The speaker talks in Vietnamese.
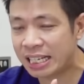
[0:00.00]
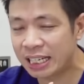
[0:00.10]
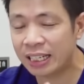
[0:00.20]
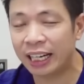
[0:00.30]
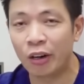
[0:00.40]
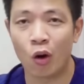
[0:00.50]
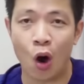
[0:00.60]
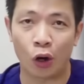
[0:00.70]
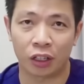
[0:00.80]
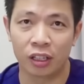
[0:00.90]
những cái đồ
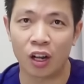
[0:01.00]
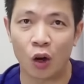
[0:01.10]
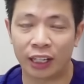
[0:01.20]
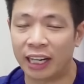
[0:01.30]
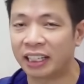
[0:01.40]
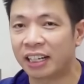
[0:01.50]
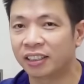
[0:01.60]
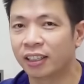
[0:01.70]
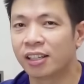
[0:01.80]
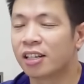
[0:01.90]
ngọt nước ngọt hay là trà
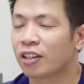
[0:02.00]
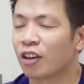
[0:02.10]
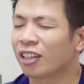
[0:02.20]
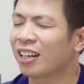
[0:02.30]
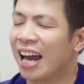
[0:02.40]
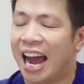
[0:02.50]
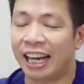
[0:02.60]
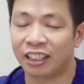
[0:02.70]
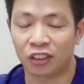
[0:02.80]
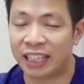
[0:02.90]
sữa nó rất là
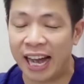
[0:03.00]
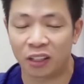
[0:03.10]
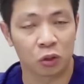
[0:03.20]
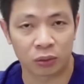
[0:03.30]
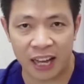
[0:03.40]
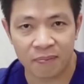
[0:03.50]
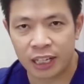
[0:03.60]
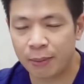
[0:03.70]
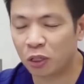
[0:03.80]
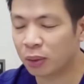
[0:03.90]
hại cho da của chúng ta
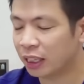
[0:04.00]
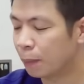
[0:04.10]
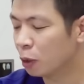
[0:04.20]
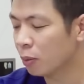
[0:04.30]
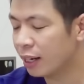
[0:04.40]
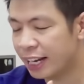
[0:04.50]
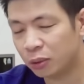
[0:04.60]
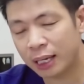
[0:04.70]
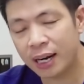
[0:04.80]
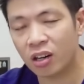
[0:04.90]
khi mà chúng ta tập trung ở đây
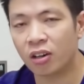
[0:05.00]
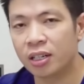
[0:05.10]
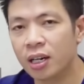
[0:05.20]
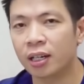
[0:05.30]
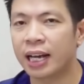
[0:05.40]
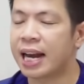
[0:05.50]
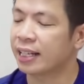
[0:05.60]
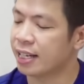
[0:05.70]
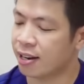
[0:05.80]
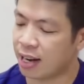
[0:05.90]
chúng ta đang nói nước ở đây là
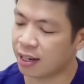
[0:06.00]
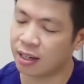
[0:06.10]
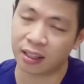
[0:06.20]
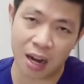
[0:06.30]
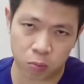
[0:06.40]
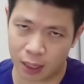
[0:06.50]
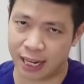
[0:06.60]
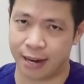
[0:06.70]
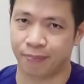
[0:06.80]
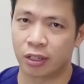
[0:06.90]
gì đó là nước lọc
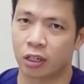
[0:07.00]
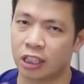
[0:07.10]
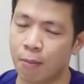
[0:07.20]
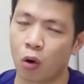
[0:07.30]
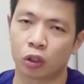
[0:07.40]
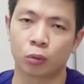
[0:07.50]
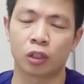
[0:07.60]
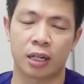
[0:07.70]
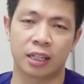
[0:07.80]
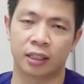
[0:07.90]
này này nó sẽ bổ sung
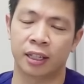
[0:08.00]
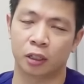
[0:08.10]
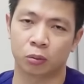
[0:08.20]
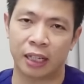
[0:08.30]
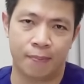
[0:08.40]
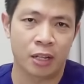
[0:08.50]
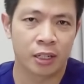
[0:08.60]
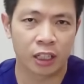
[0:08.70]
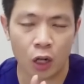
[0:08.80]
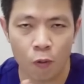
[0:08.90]
cho cơ thể của chúng ta
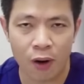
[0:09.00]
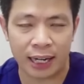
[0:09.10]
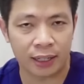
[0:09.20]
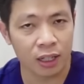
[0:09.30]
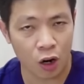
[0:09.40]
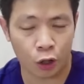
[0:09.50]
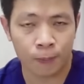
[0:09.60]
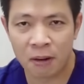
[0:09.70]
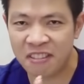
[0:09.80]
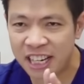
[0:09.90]
chứ không phải là nước
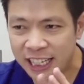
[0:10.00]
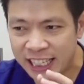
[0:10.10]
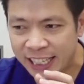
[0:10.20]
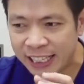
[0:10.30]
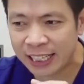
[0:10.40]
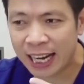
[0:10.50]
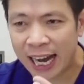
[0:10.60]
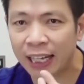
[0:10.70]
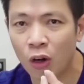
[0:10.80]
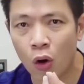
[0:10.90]
ngọt bởi vì chính
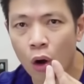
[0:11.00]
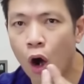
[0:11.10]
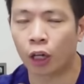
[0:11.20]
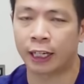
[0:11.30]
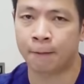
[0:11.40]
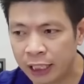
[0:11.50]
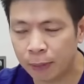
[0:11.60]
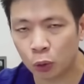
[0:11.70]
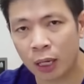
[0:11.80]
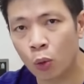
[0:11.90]
cái đồ ngọt đấy khi
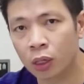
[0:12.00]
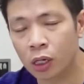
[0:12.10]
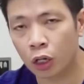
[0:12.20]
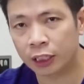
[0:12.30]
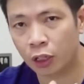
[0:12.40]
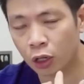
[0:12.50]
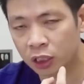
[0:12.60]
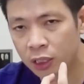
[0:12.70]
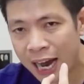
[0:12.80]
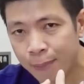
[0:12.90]
mà chúng ta uống nước ngọt thì nó
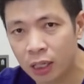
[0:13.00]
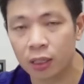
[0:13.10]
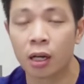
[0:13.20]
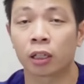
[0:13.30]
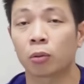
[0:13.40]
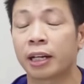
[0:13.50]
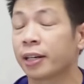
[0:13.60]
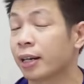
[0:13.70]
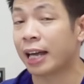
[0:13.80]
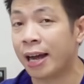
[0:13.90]
chứa hàm lượng đường trong đấy
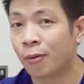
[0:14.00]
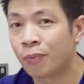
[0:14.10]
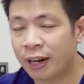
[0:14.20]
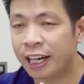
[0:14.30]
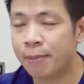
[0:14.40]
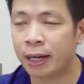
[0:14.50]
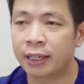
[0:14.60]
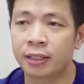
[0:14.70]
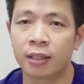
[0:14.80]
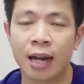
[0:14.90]
cao và khi mà
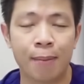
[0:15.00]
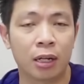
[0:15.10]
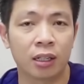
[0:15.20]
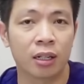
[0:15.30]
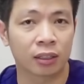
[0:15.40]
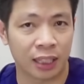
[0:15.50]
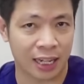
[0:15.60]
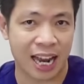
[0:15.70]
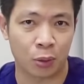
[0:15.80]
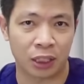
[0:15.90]
cái chứa hàm lượng đường rất
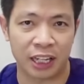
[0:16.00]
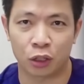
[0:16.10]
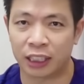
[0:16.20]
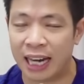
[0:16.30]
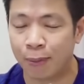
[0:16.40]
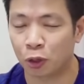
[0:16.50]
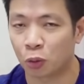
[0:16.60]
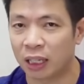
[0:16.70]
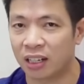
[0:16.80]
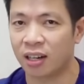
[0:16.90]
là cao như thế nó sẽ làm cho
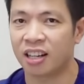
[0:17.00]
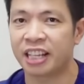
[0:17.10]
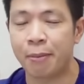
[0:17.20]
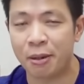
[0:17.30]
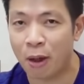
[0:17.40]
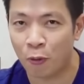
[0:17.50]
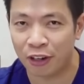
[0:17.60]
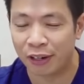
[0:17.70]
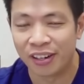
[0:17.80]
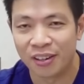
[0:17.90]
chúng ta rất là dễ bị béo
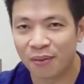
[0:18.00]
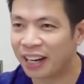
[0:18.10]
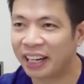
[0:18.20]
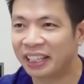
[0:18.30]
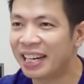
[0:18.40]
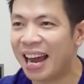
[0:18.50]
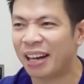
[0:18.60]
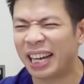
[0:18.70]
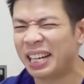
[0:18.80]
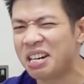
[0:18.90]
phì và đấy cái
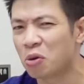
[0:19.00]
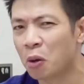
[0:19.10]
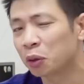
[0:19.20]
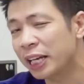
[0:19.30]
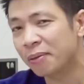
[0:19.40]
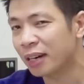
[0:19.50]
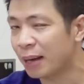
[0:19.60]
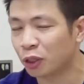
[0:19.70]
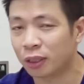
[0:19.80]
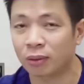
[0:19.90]
là cái điều đầu tiên nó
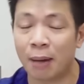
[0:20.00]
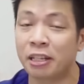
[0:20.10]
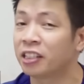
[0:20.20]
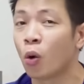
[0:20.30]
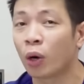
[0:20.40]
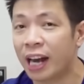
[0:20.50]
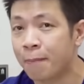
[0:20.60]
làm cho chúng ta bị xấu cái